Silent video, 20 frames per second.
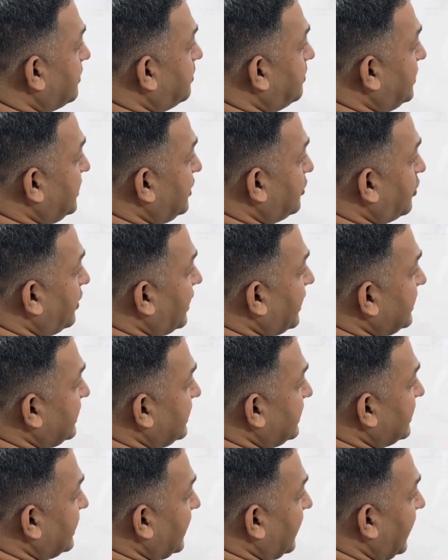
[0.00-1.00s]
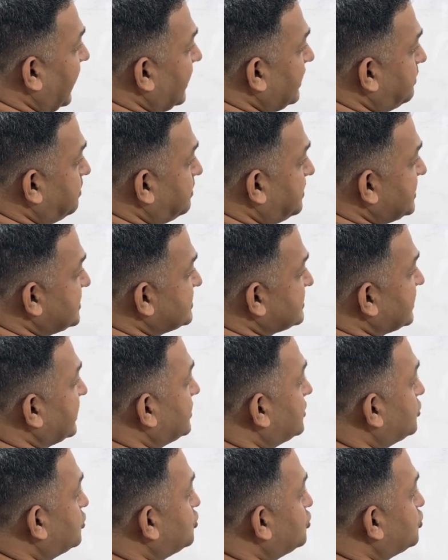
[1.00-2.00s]
পি ওয়াই অ্যান্ড পি জেড
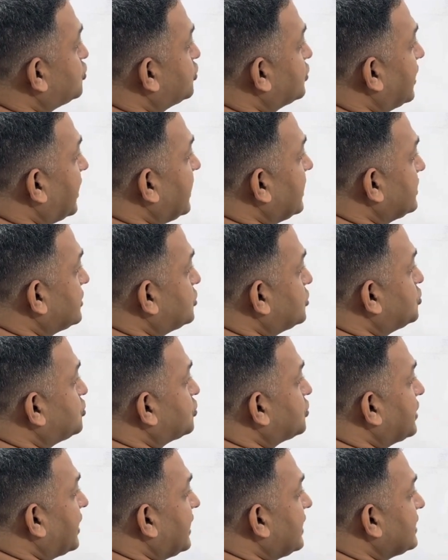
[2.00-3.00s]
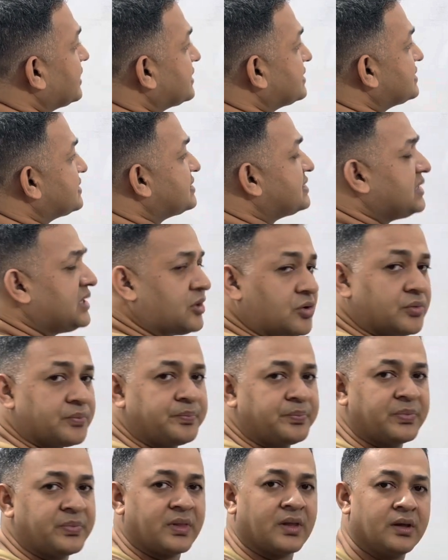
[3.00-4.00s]
টুনা টুনা জিরো
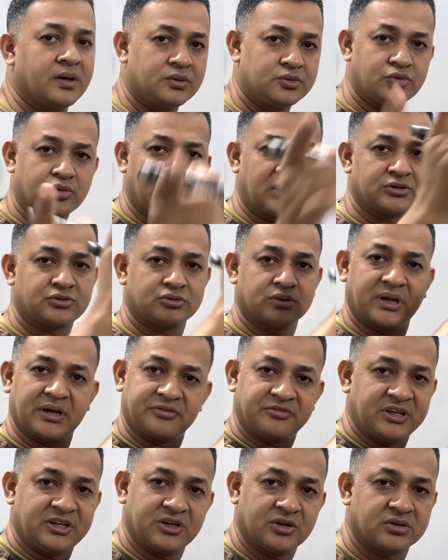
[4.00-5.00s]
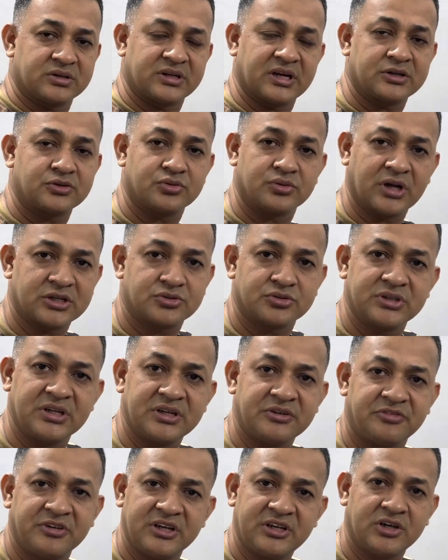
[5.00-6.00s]
টোনা টোনার ভিডিওটা টোনা
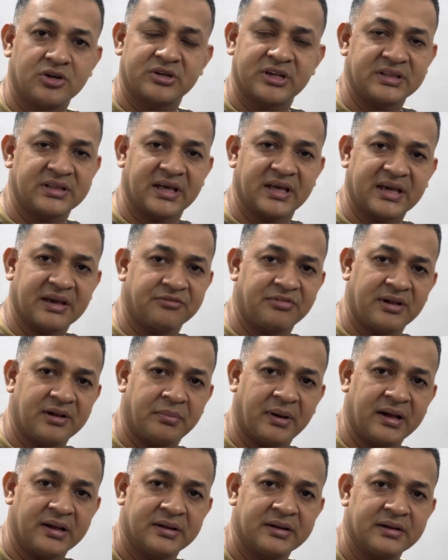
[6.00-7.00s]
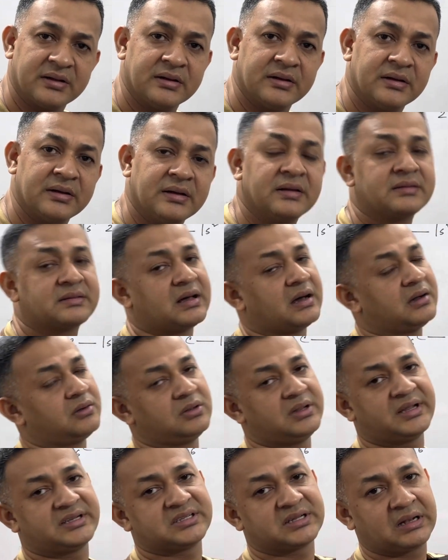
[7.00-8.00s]
টুনির ভিডিওটা দেখে ফেলবা
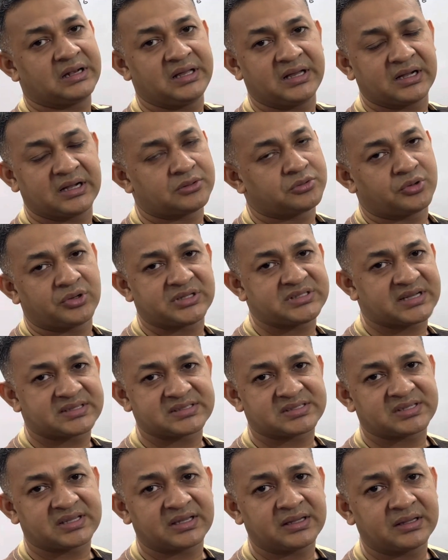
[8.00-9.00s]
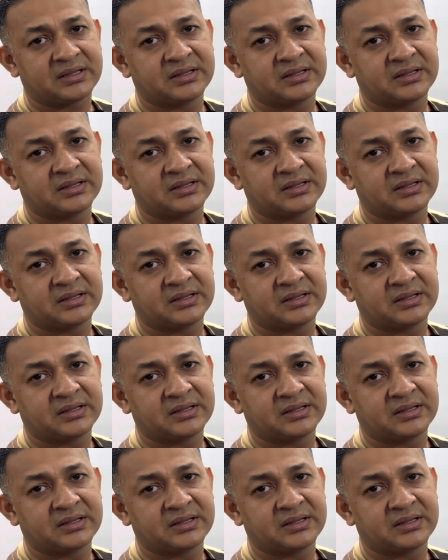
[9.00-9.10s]
তাহলে এটা ক্লিয়ার হয়ে যাচ্ছে